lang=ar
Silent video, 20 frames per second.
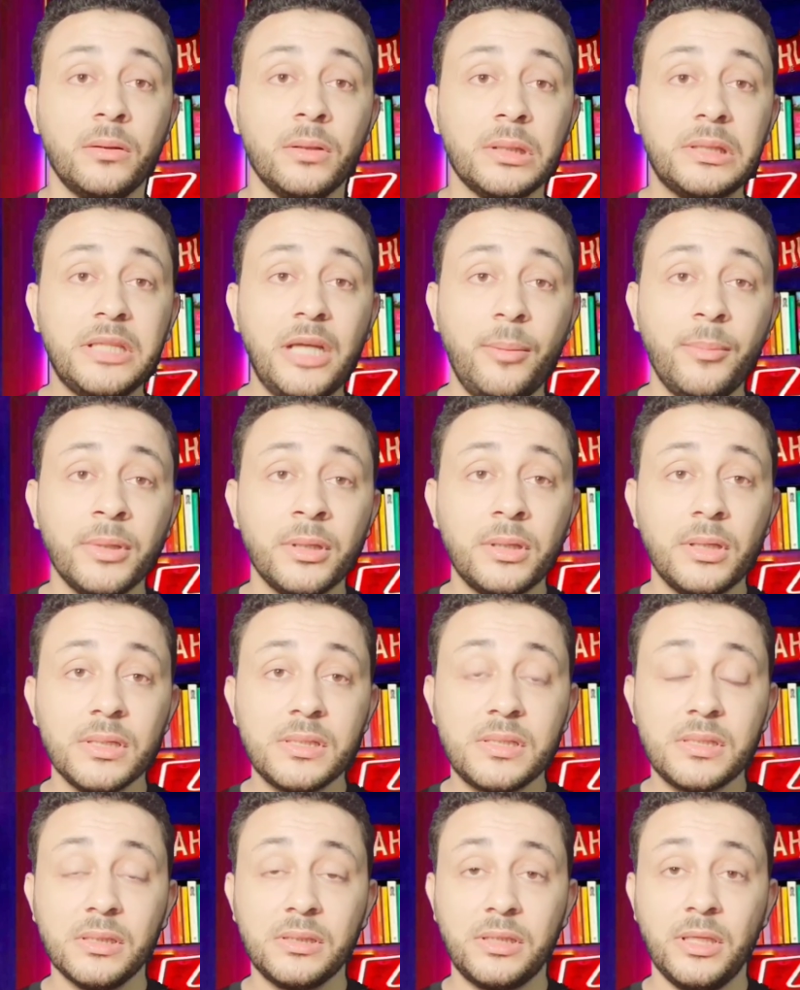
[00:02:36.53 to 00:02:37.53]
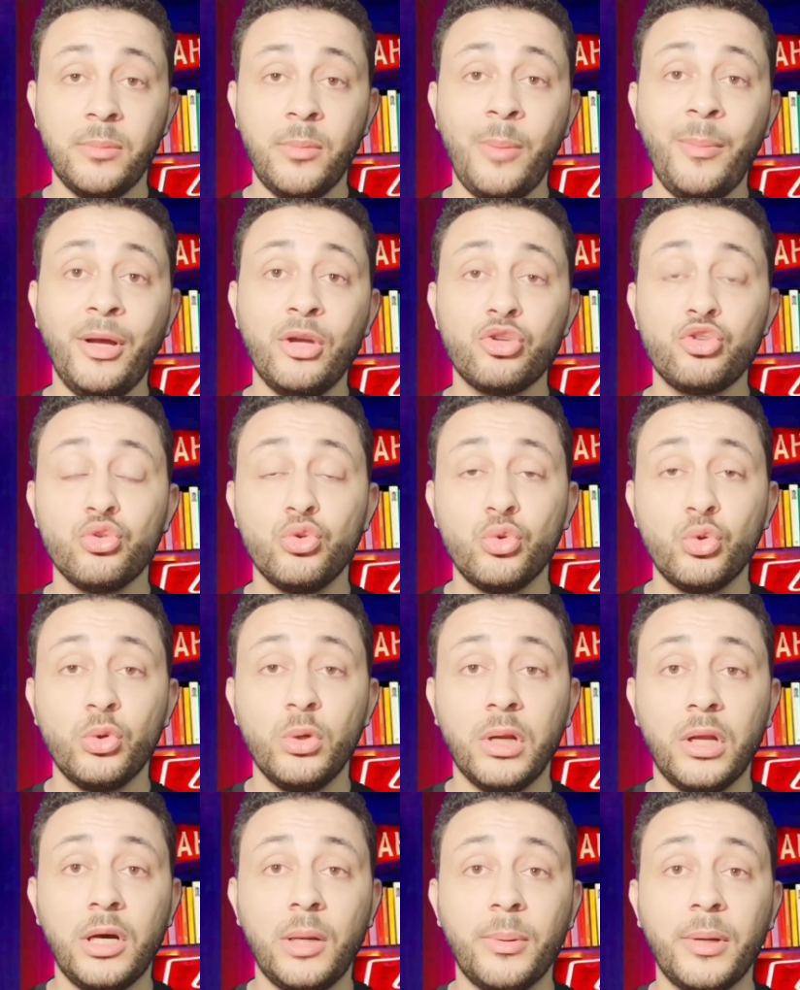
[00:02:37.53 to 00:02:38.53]
نطلع من قصه امام عاشور
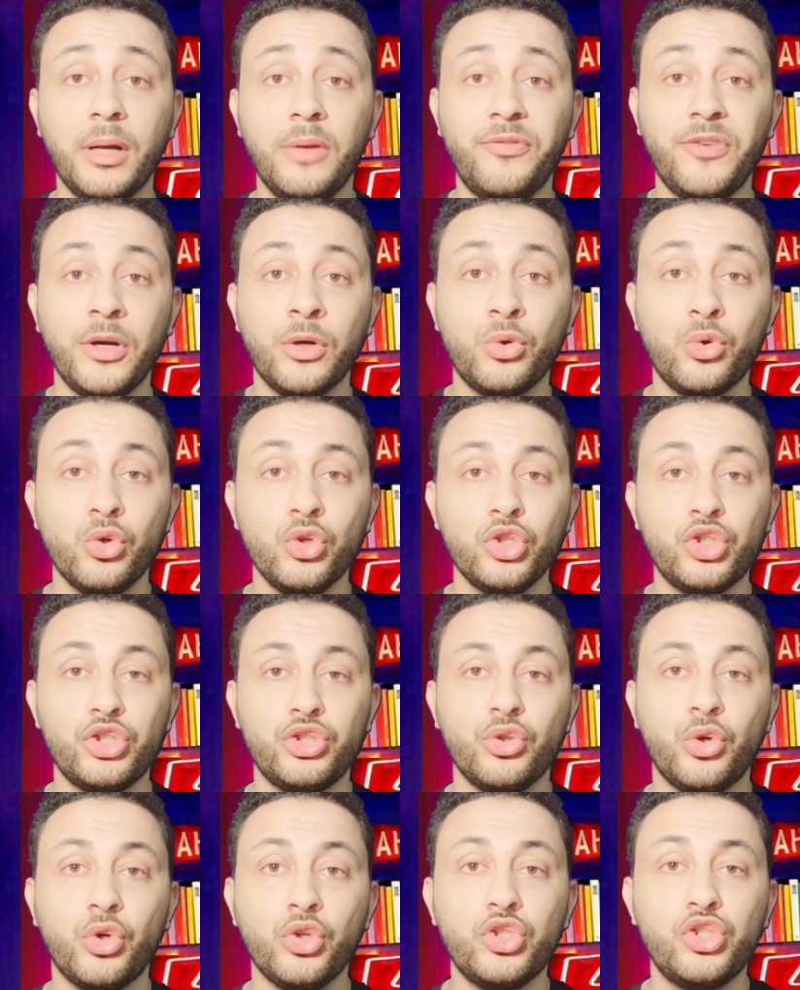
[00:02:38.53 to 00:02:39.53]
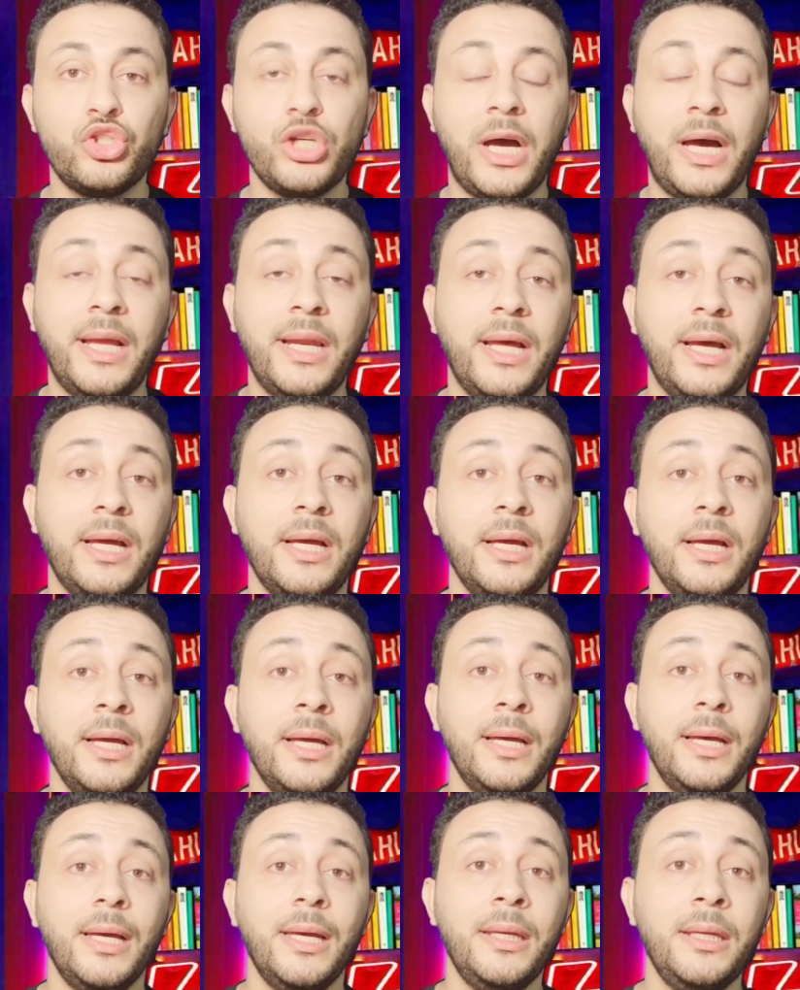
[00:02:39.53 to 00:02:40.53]
والخبر الفنكوش نخش على
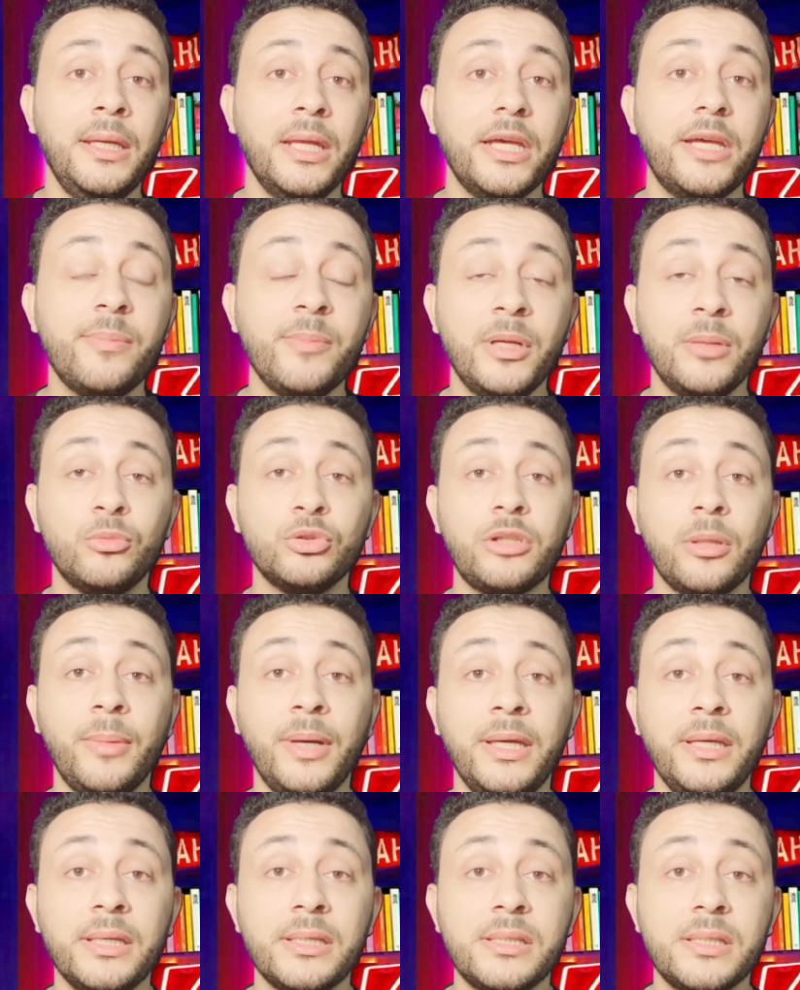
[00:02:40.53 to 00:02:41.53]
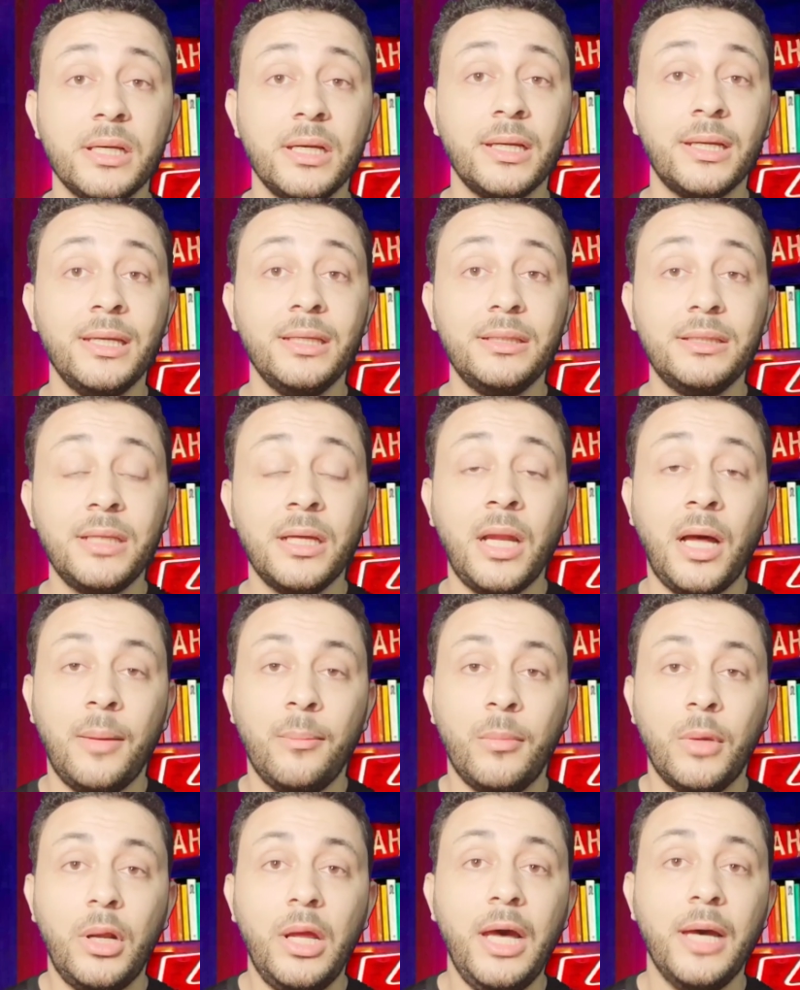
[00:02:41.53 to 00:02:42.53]
النجم المتميز جدا
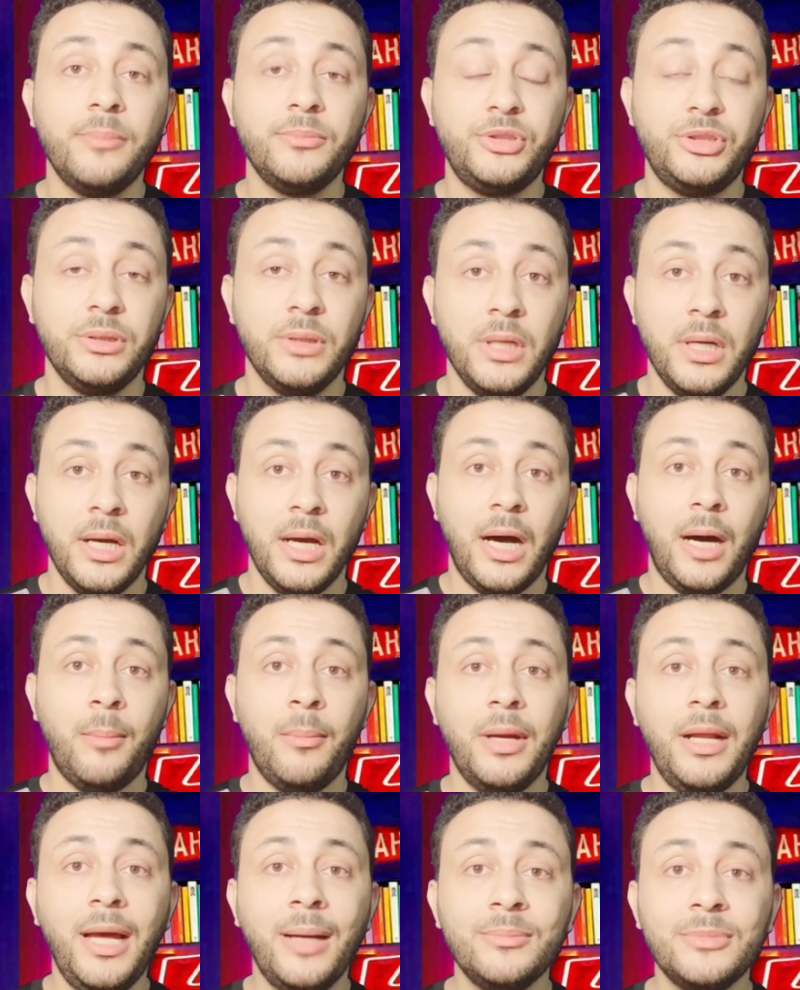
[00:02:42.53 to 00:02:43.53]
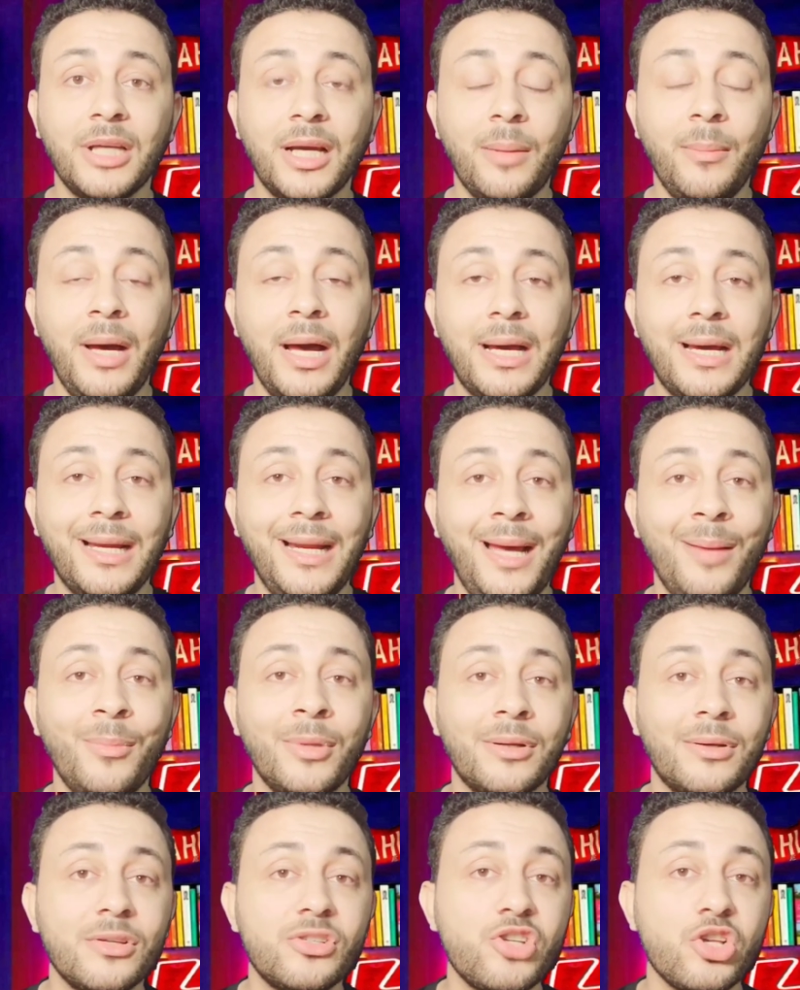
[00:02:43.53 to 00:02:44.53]
عمار حمدي عمار حمدي يا جماعه كان
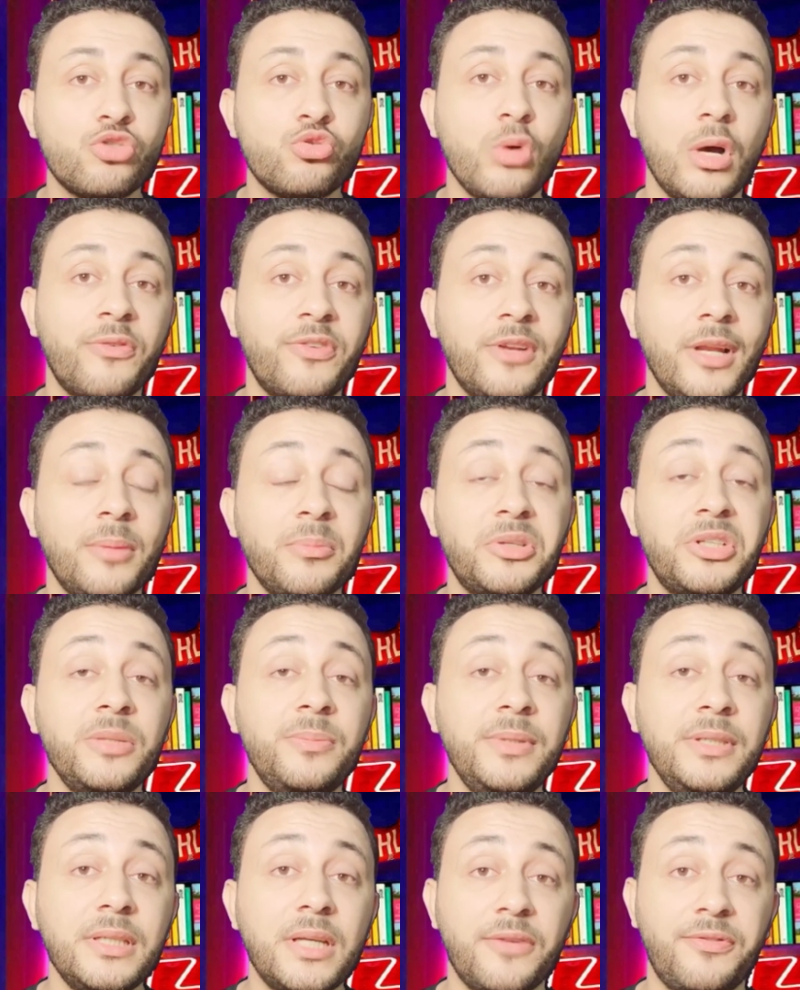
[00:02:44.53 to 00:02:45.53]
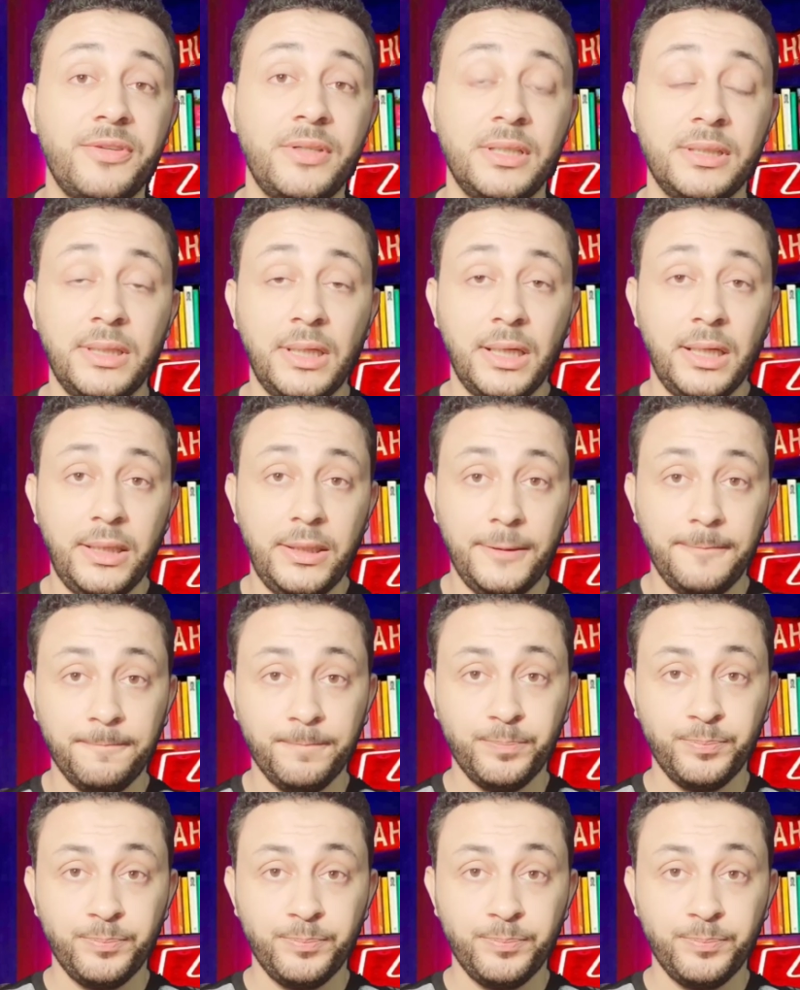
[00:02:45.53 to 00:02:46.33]
عامل قصص وافلام كبيره في النادي الاهلي